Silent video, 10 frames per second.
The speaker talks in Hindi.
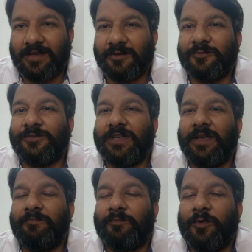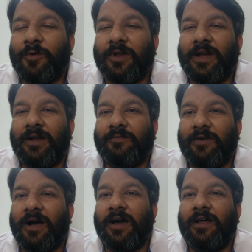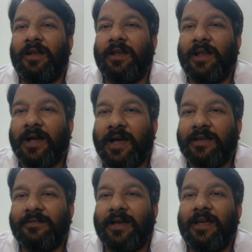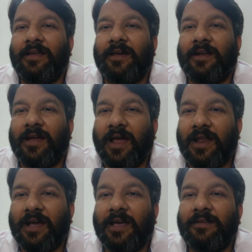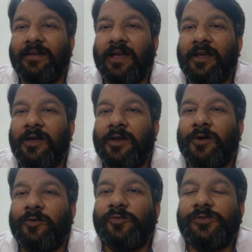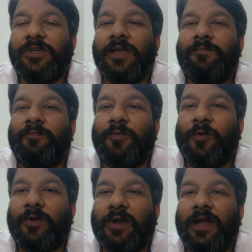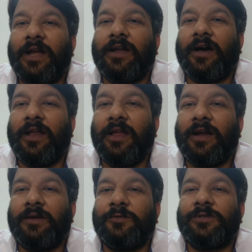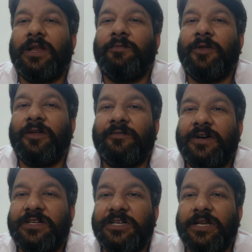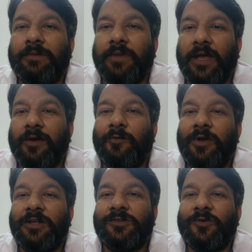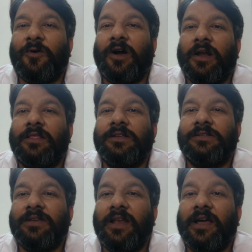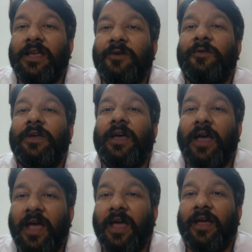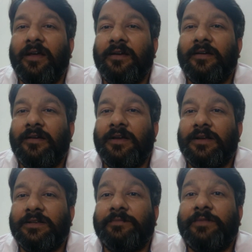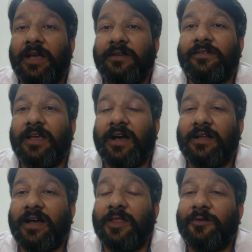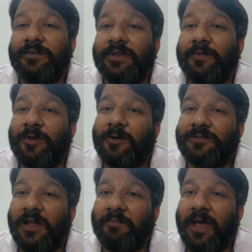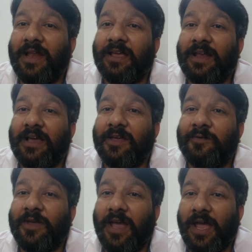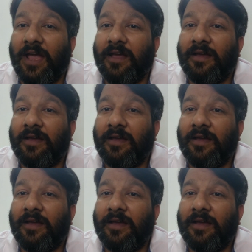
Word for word: कि उसकी पोर्ट्रेट वहां लगाई जाए या ना लगाई जाए उसकी पोर्ट्रेट अलीगढ़ मुस्लिम यूनिवर्सिटी में 1938 से लगी हुई है जब देश के आजाद होने से भी नौ साल पहले की लगी हुई है